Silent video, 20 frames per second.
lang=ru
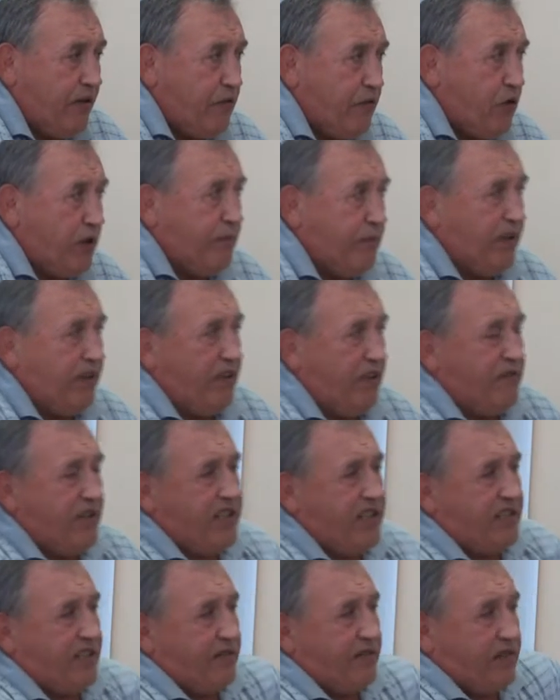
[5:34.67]
Вот была
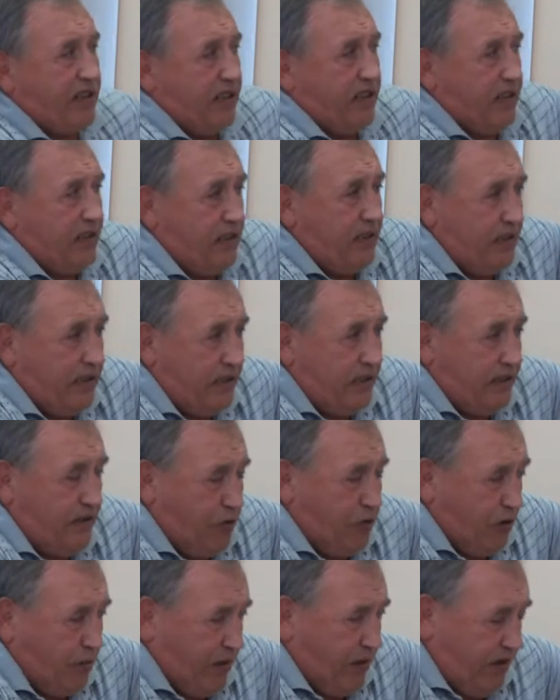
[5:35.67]
выставка.
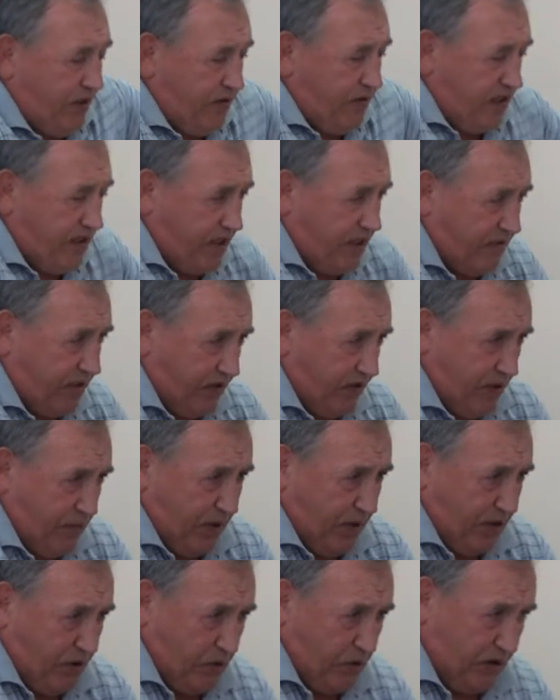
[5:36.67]
Вот была выставка. Вы
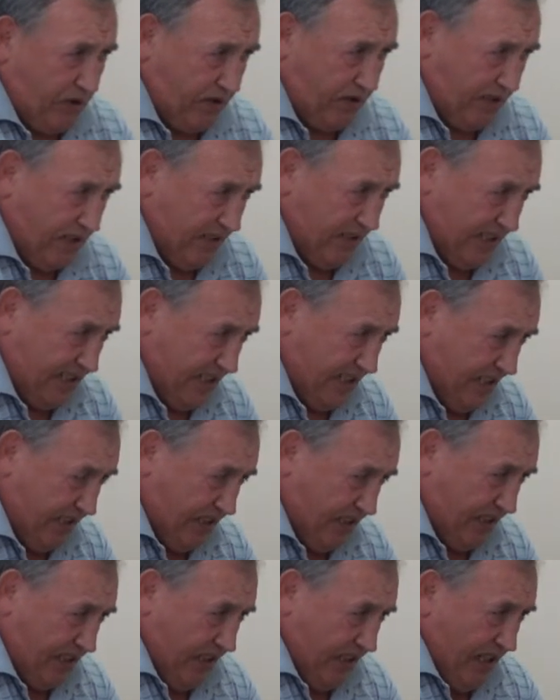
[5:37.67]
присутствовали на
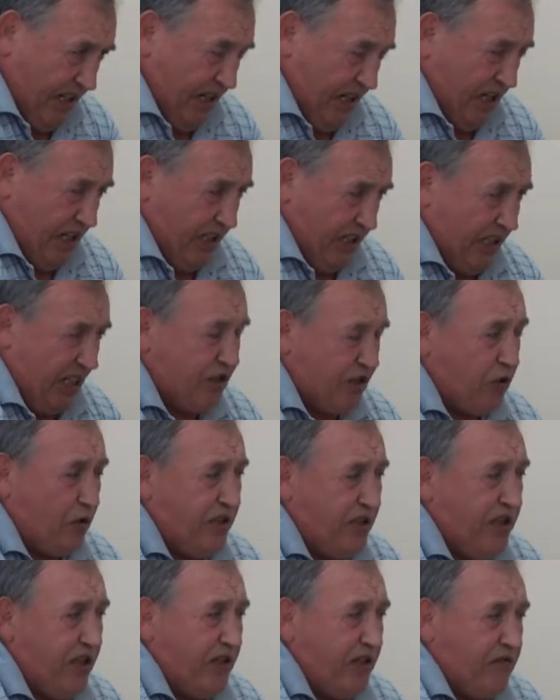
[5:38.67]
сессии на 100
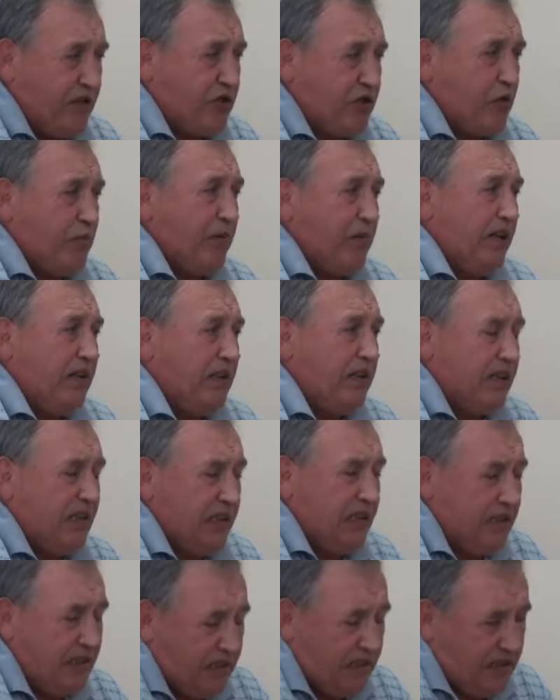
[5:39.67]
дней. Выступал
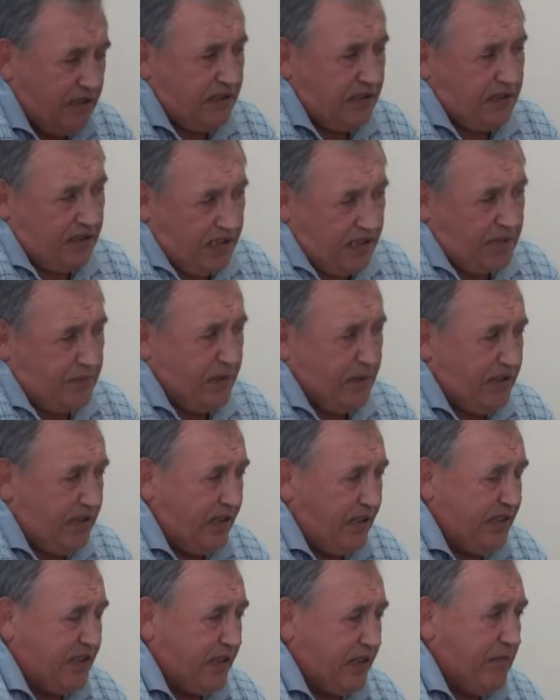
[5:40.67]
э,
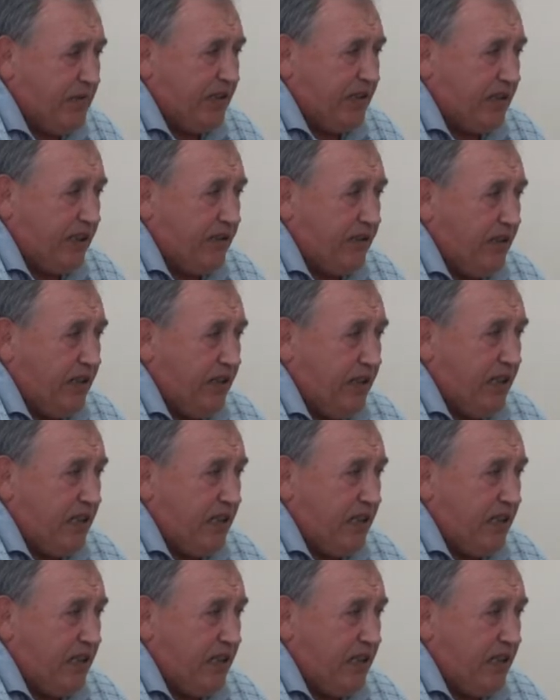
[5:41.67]
господин Шамилов.